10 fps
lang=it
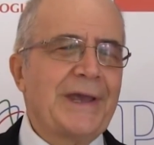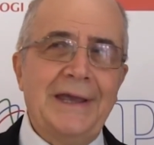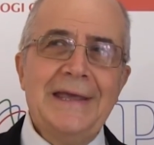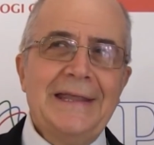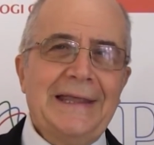
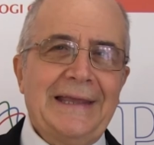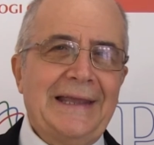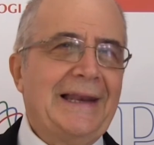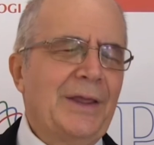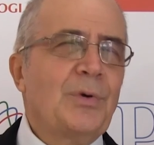che
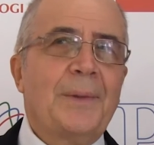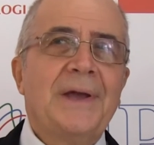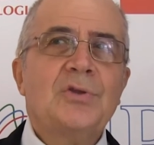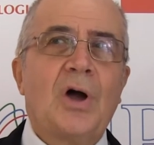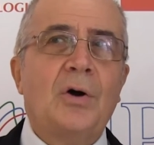eh,
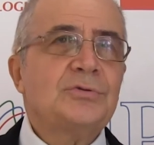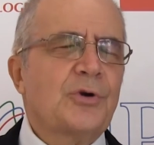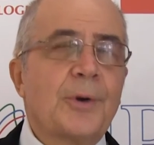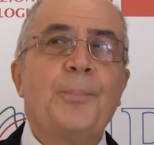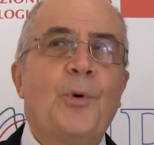l'inquinamento
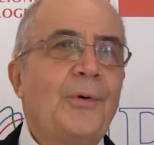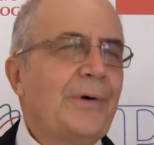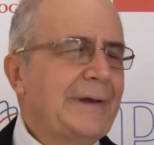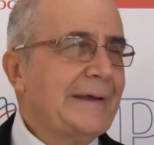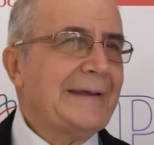outdoor può
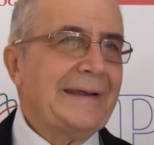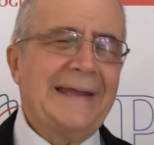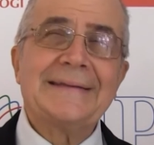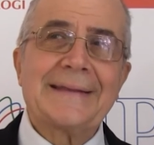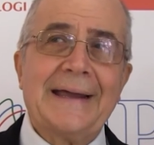eh,
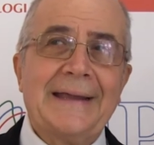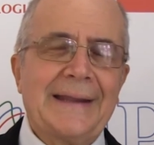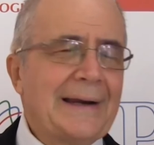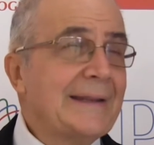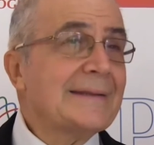
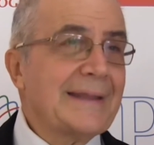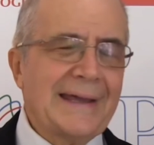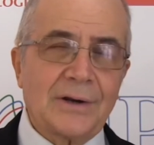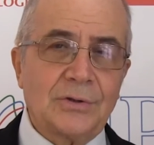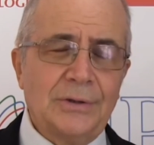entrare
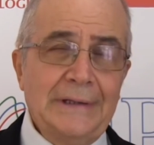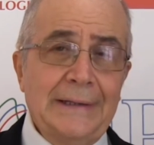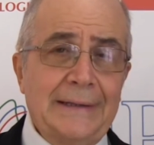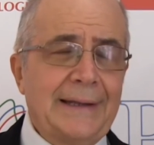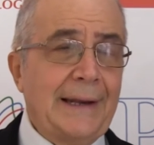all'interno
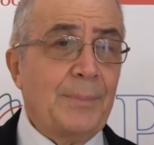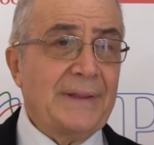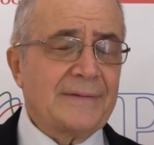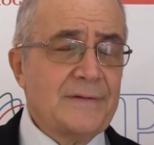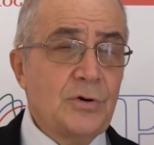delle
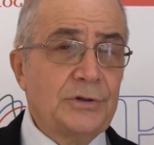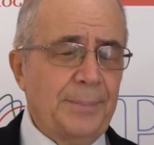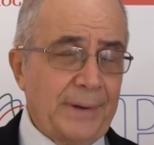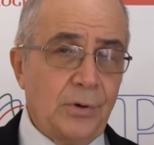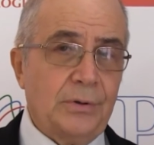
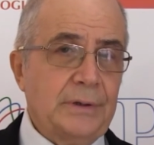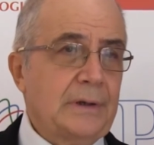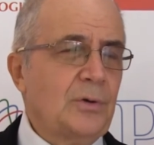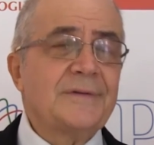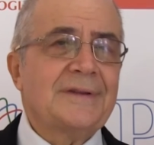abitazioni, però
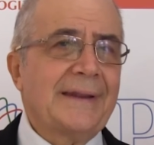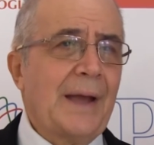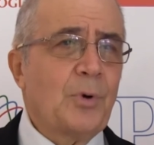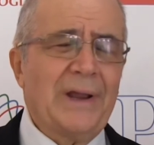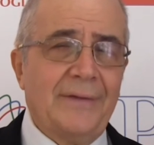eh,
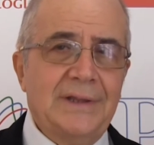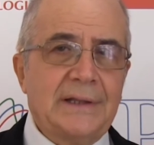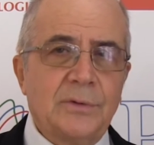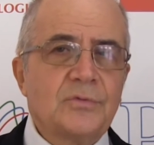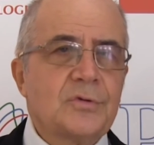consideriamo che la
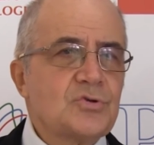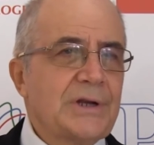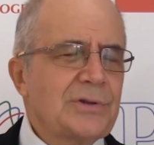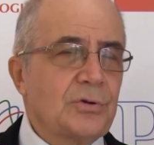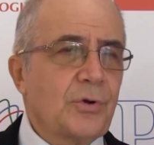vita di un
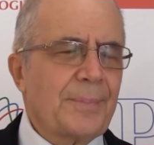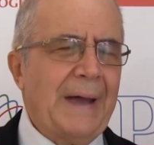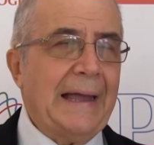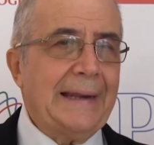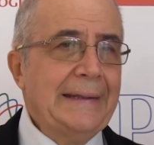soggetto
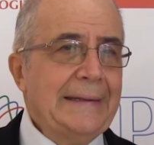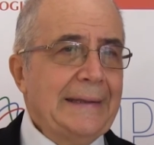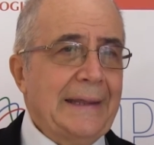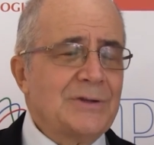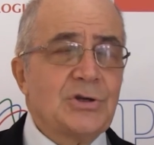normale
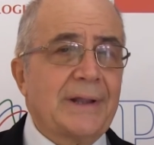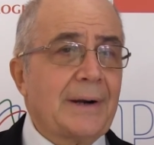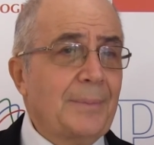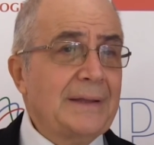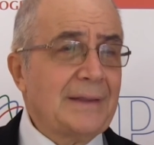
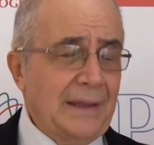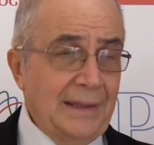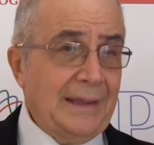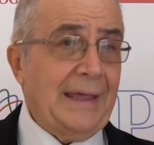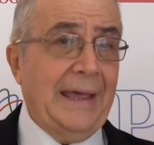generalmente
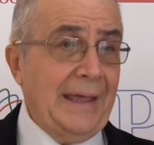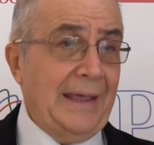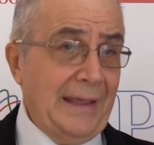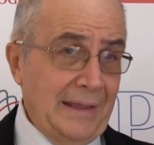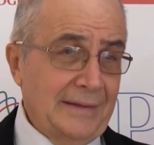è,
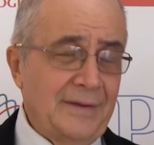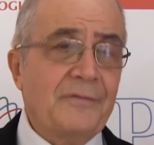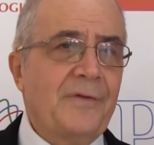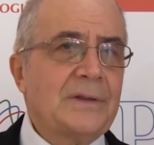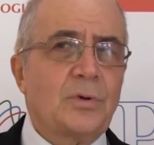è, si
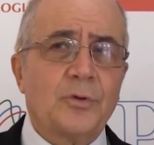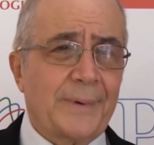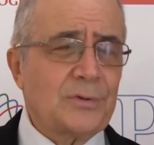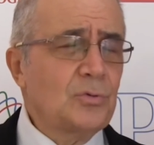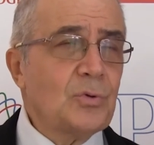effettua
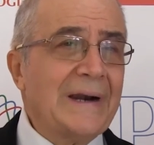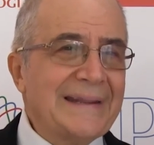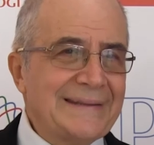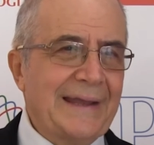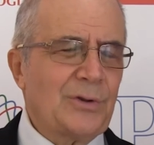soprattutto
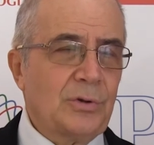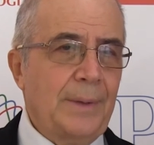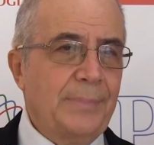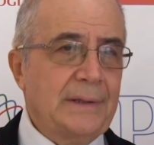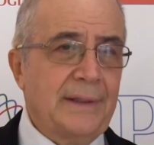all'interno di
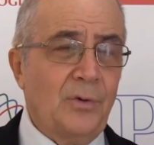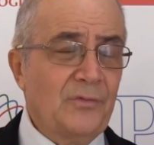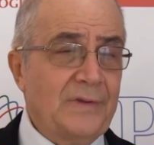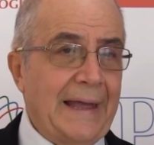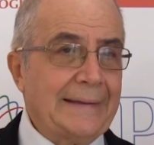ambienti
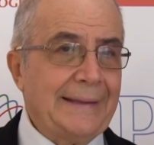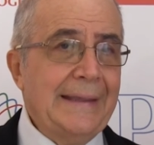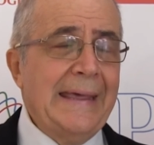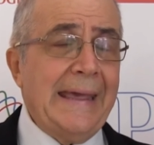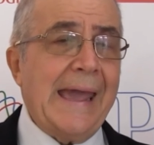confinati
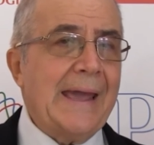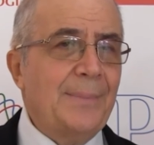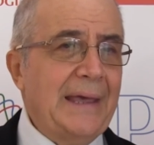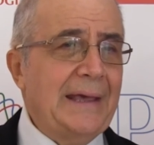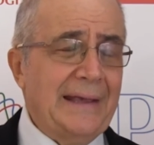e
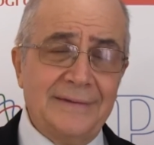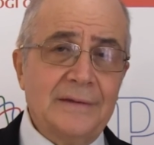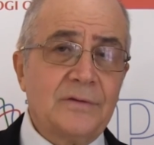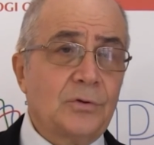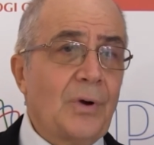ahimè
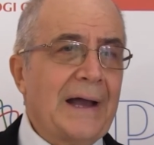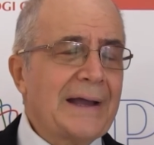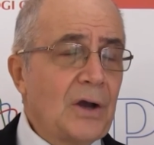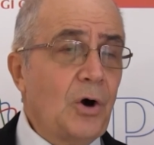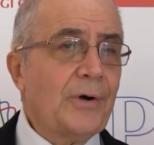esistono
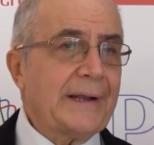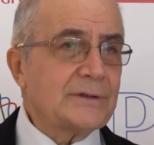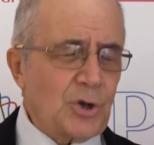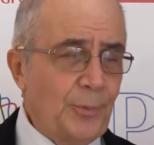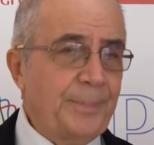ancora
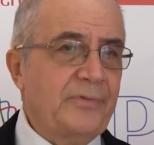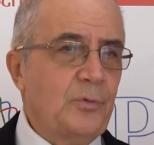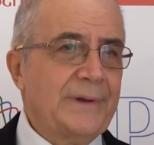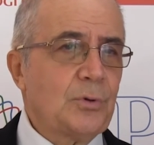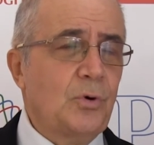troppi
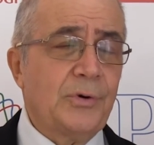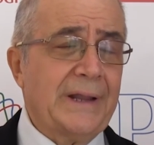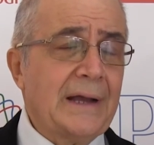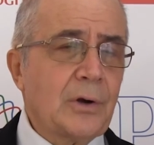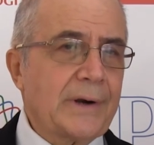
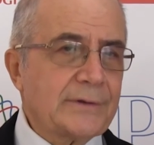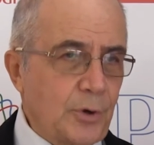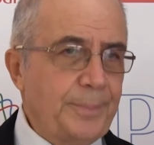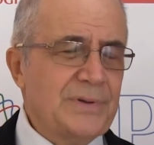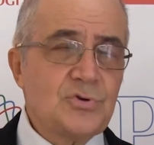fumatori, ancora
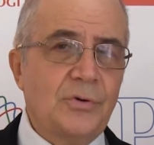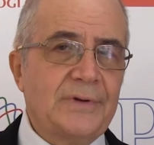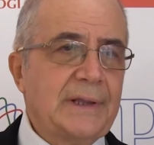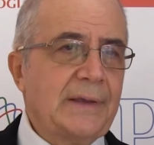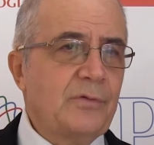troppi
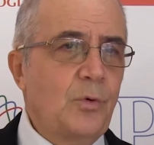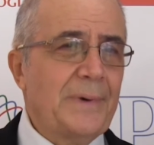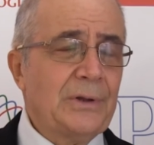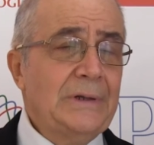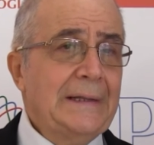giovani che
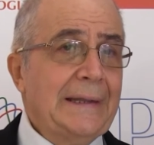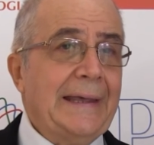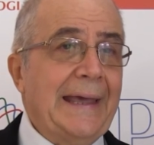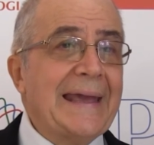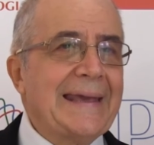fumano
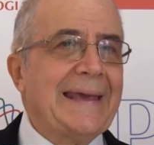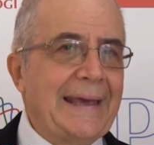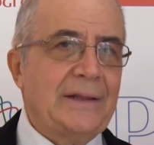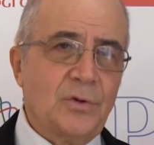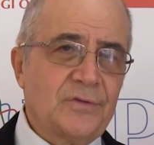e
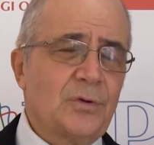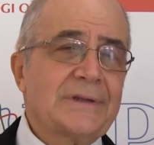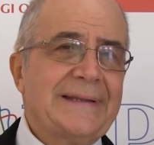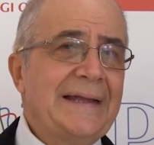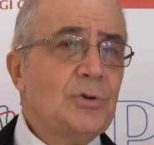che non
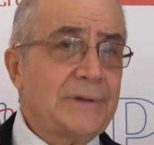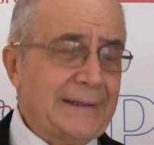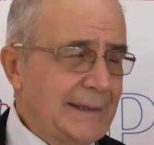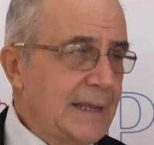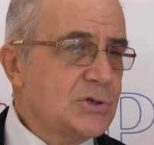soltanto
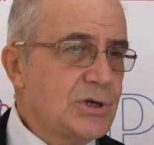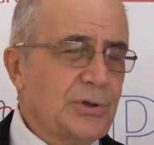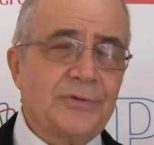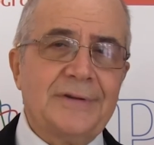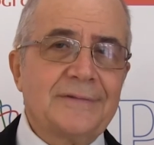
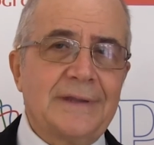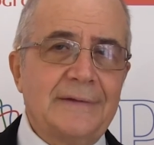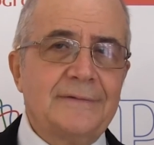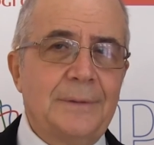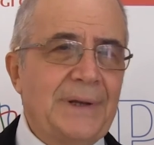danneggiano se
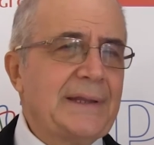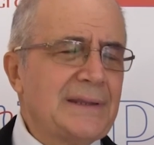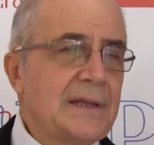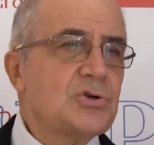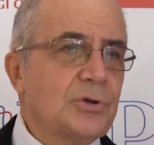stessi ma
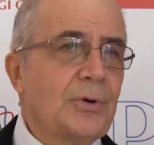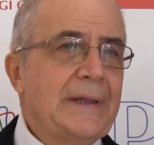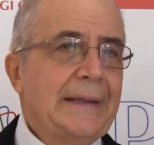danneggiano